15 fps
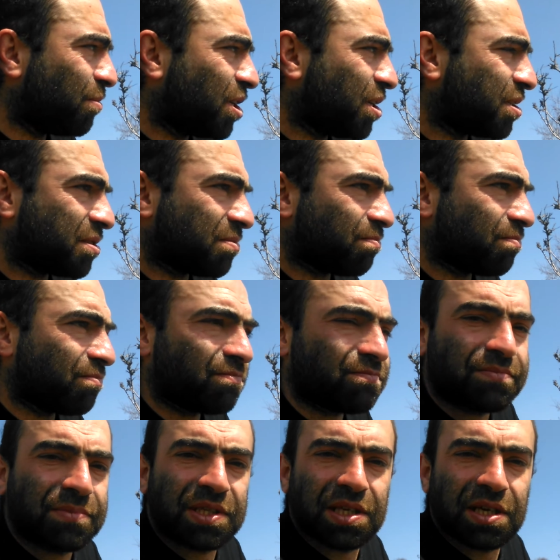lazım
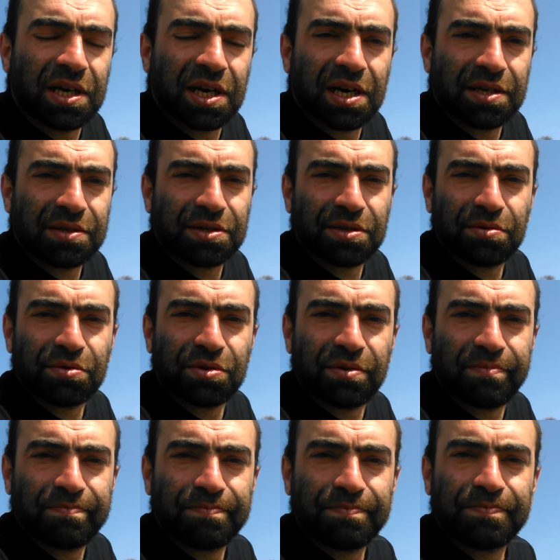diye
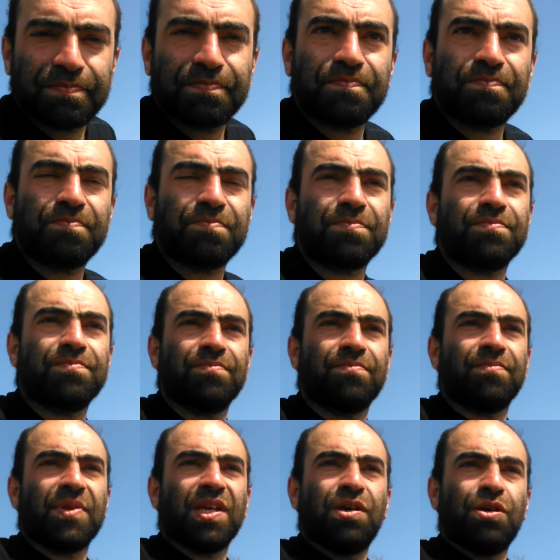hatırlıyorum.
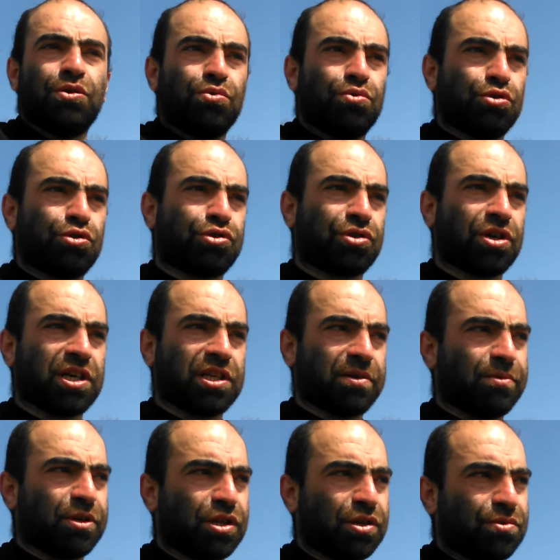Üç
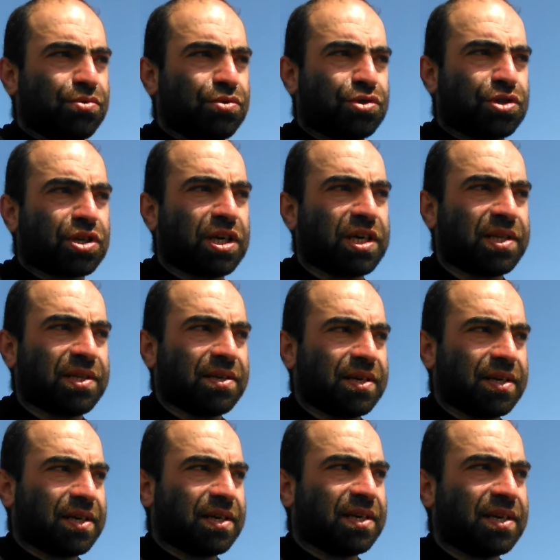tane böyle üçgen
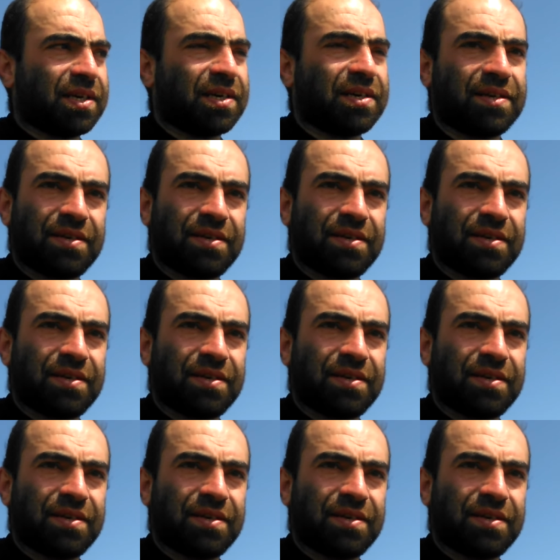e,